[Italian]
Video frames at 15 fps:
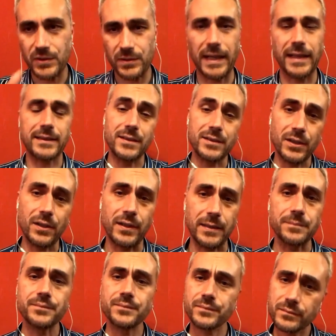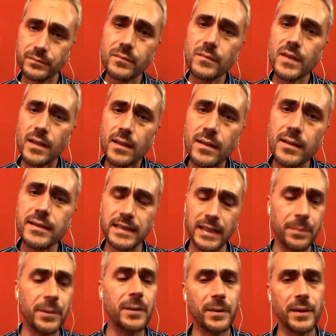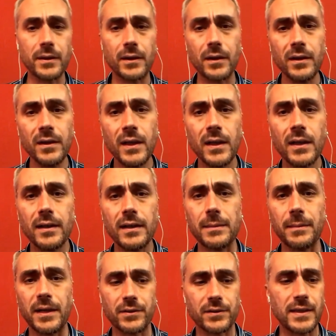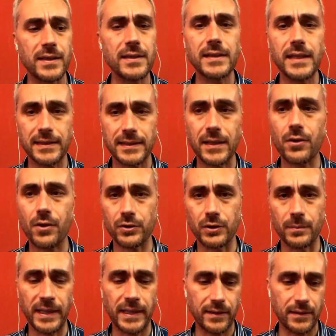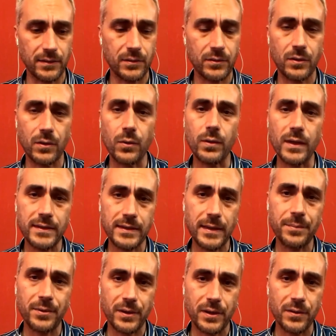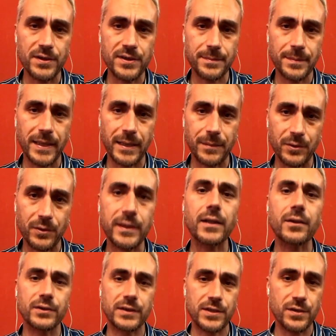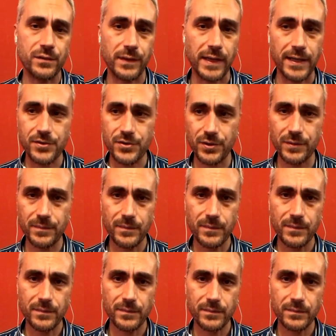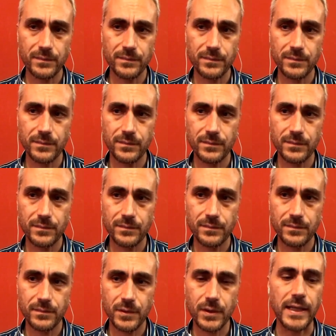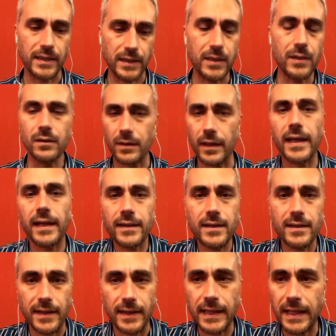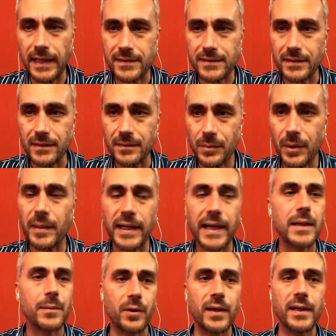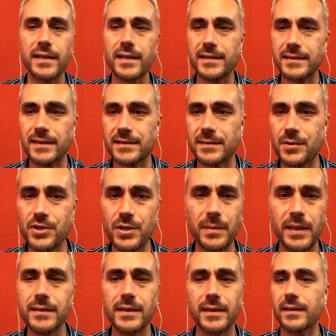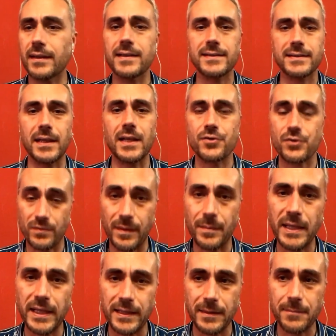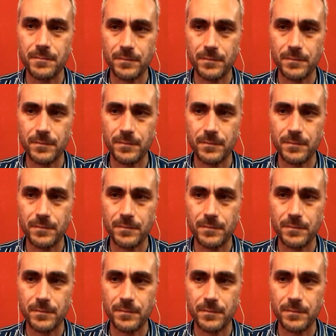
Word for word: attenzione, sempre però rimane dall'idea, d'accordo, ma con quel tempo che io risparmio, che cosa ci faccio? Mm-hmm. Che io e anche i ragazzi. Poi magari può anche essere semplicemente cazzeggio, va bene.